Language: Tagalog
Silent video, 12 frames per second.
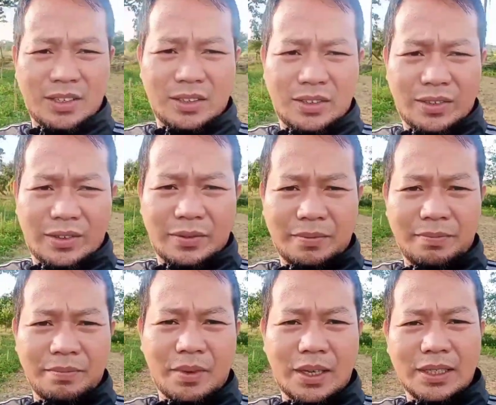so
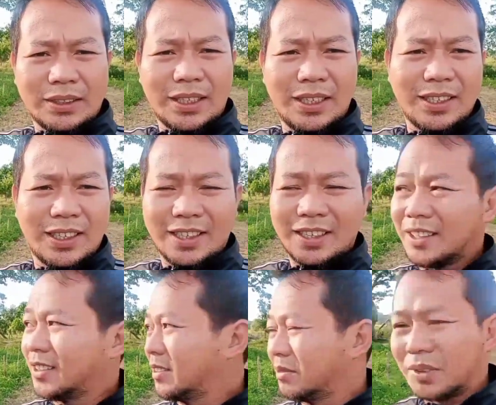mga kasaka
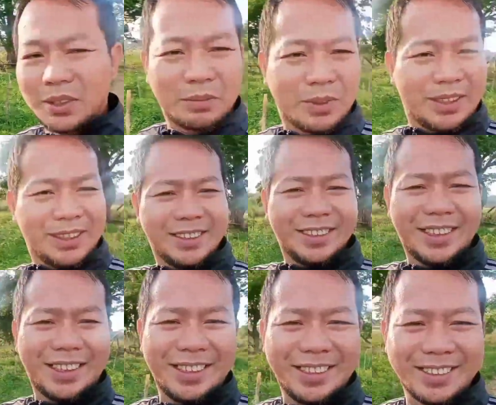medyo mainit
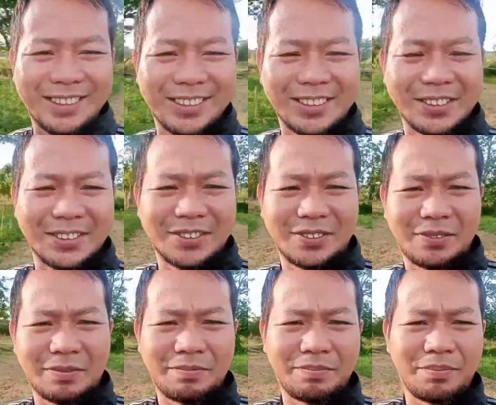na so